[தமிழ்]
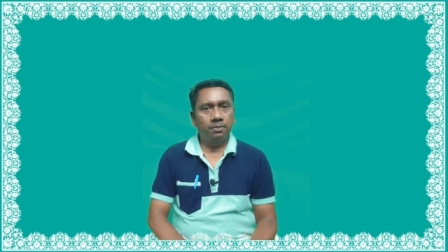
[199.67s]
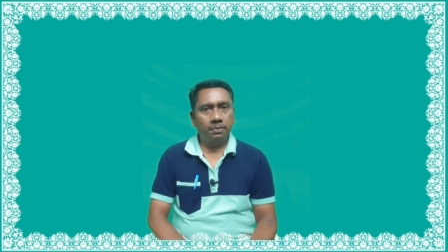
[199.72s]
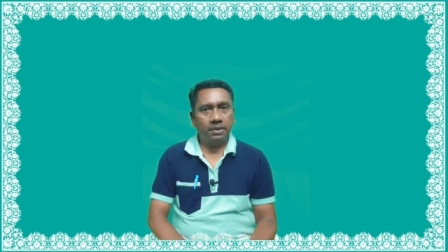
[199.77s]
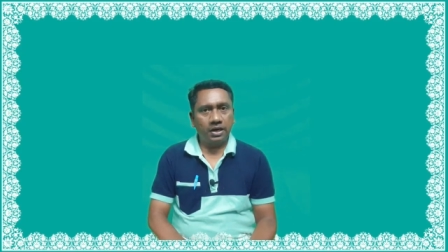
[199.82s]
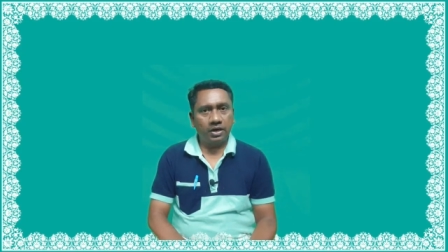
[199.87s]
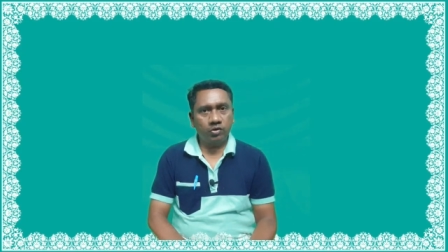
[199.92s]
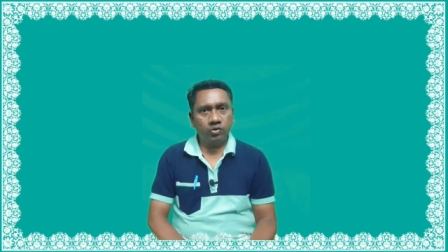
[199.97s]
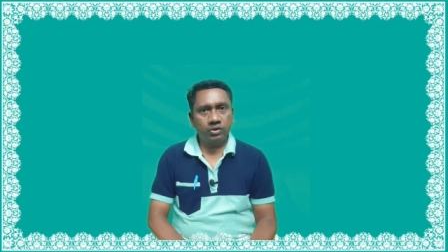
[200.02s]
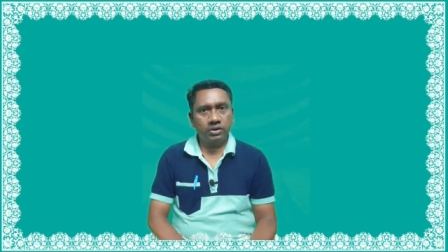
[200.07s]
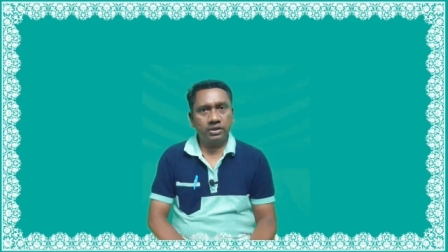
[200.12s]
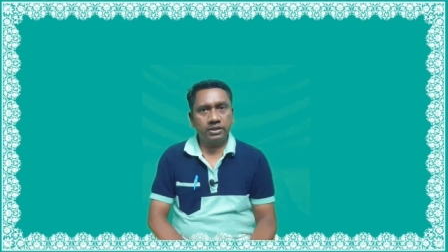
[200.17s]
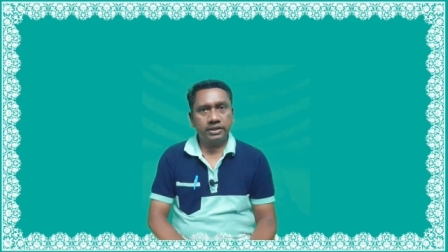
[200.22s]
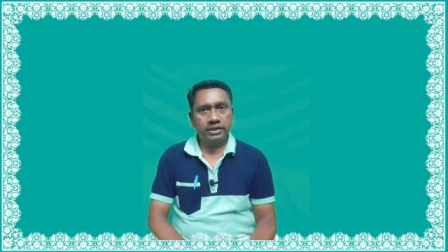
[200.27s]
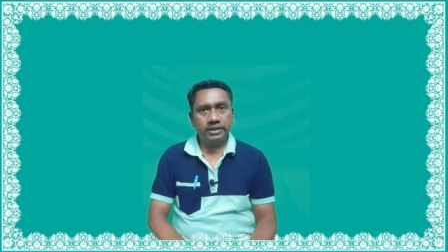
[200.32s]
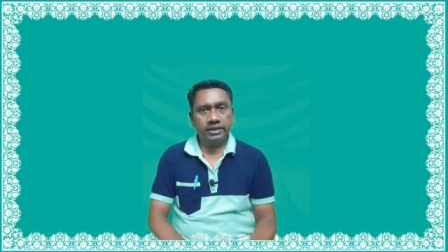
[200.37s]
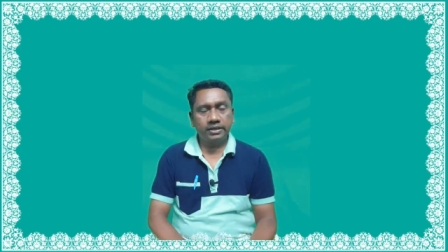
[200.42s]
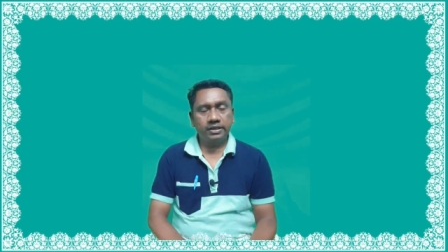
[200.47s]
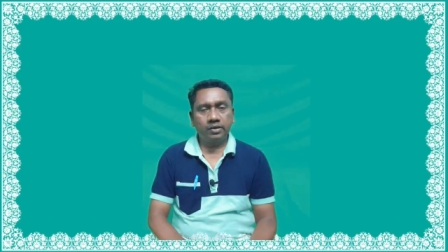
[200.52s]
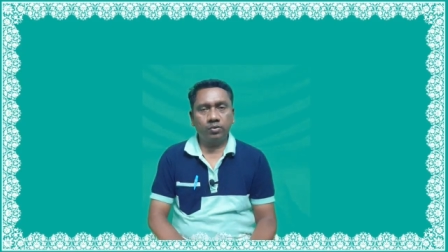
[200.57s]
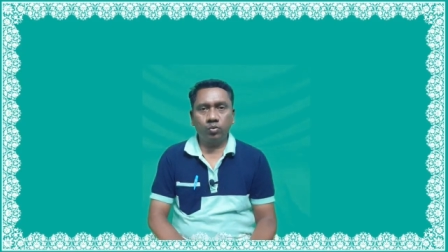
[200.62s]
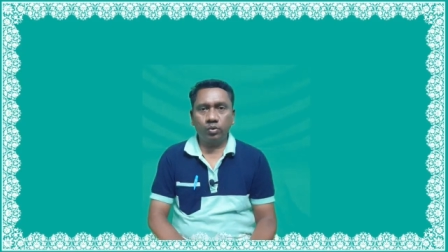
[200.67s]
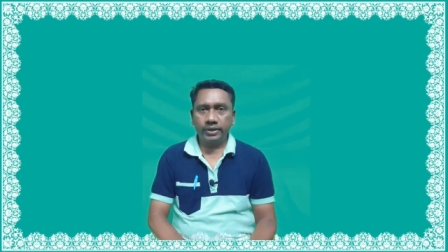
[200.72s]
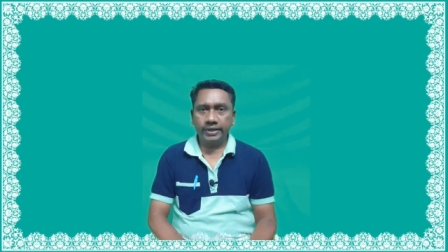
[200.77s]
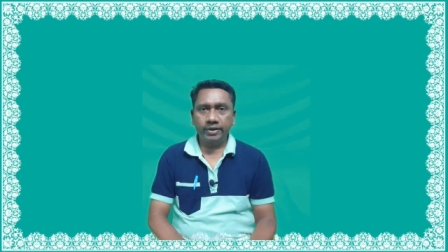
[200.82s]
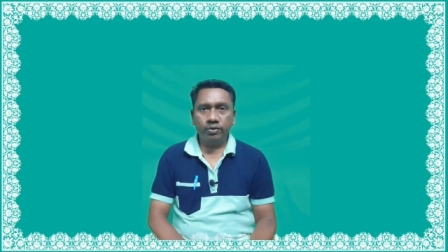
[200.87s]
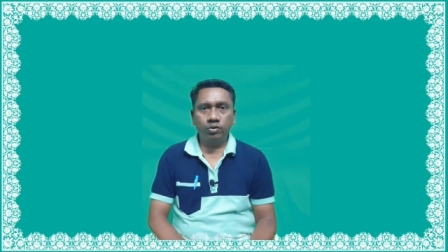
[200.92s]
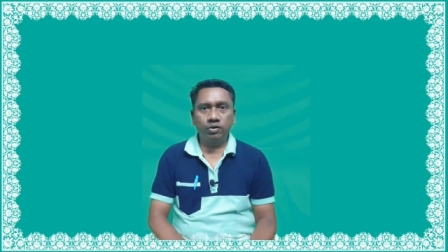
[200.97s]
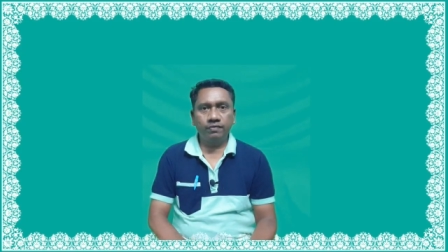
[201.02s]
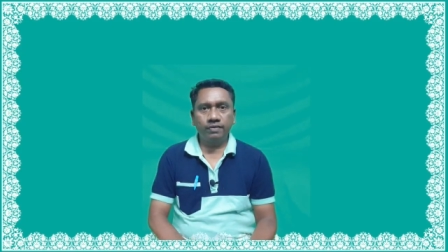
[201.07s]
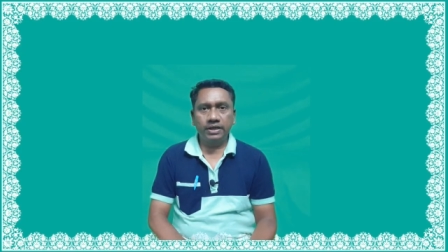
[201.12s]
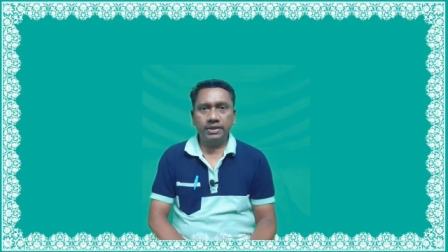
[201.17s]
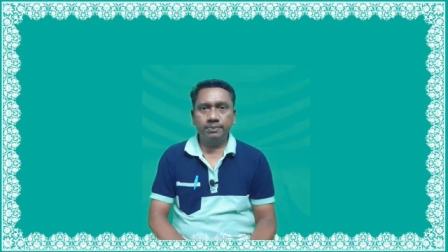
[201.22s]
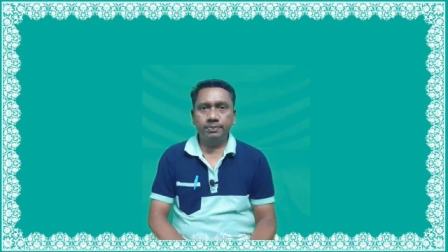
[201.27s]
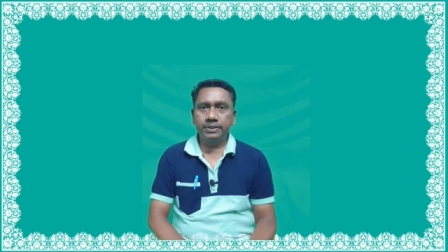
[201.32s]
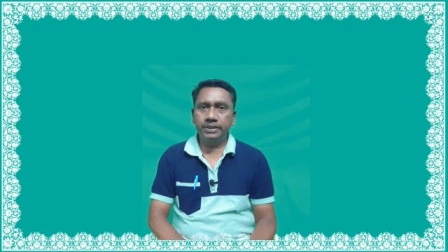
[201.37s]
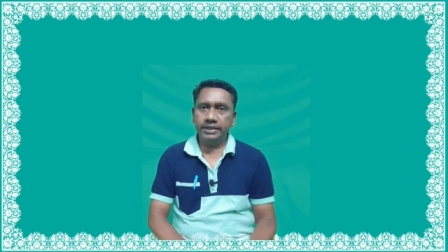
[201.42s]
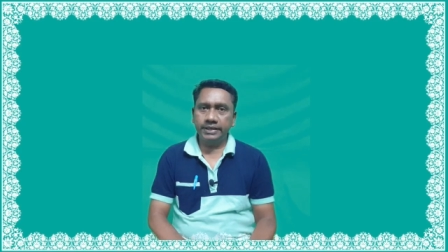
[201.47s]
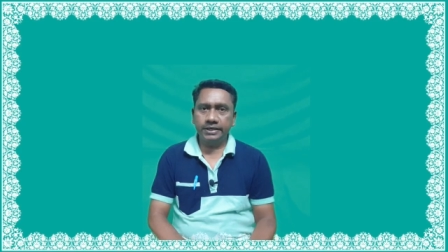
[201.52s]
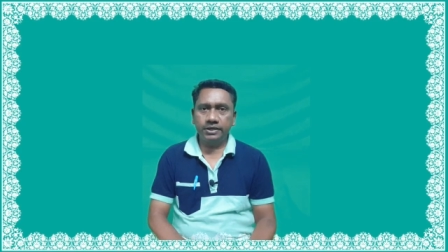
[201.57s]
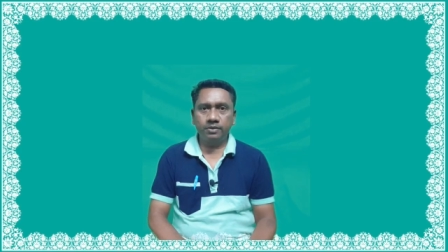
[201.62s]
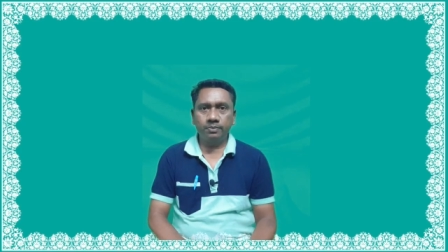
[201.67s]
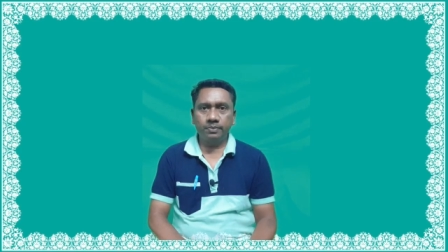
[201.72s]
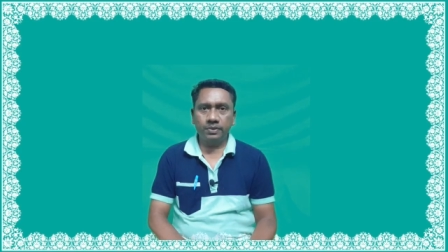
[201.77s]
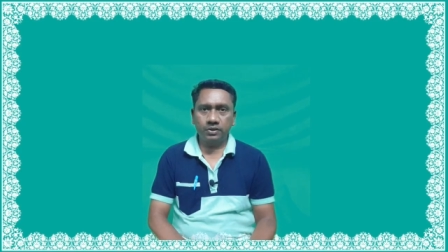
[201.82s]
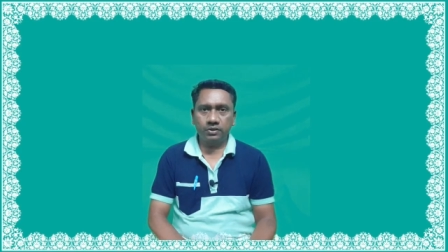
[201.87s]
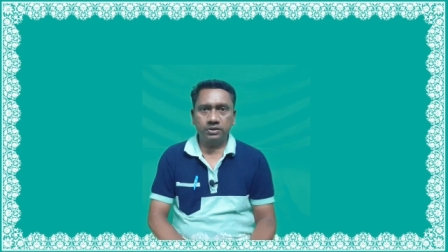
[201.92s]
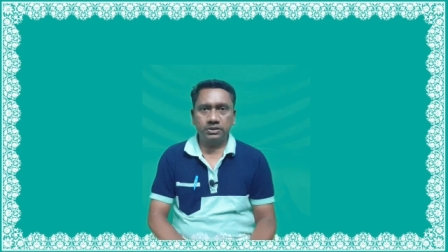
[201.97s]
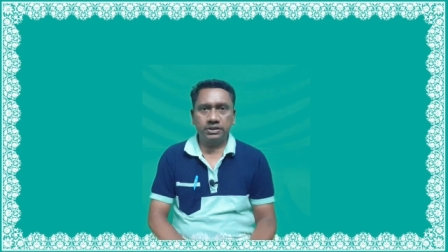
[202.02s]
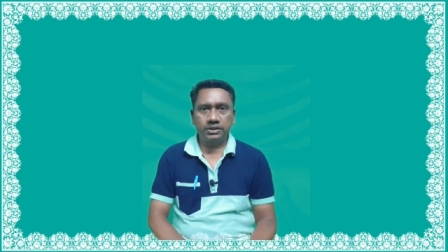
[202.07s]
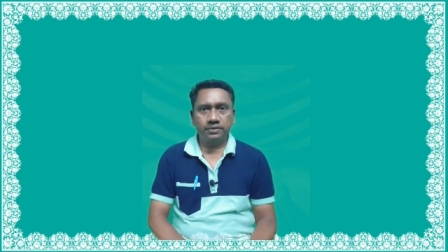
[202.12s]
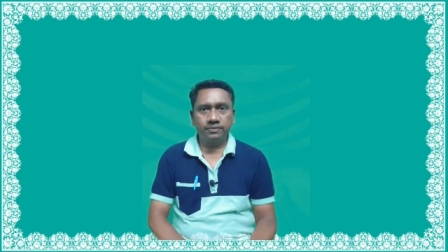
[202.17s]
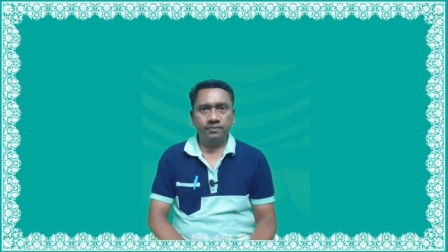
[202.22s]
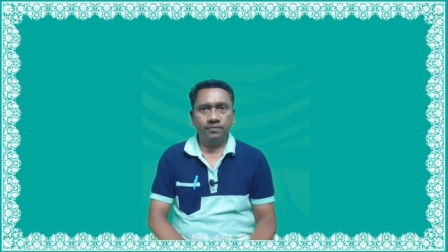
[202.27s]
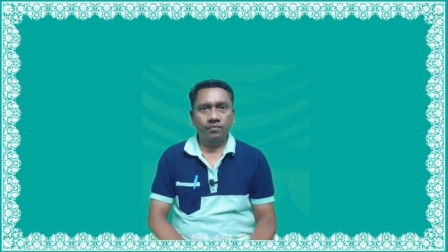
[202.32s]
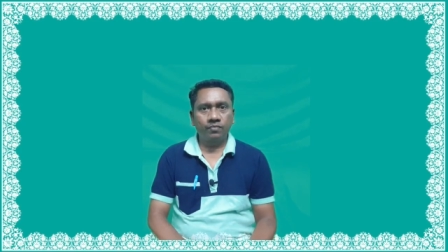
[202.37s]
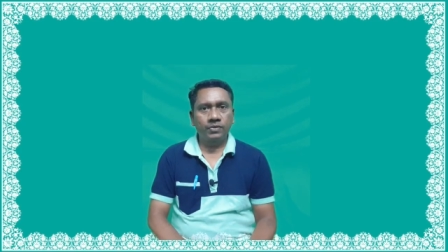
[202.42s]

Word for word: மாணவர்களுக்கு இருக்கிற ஒரே ஒரு வாய்ப்பு நீட்டு மட்டும்தான்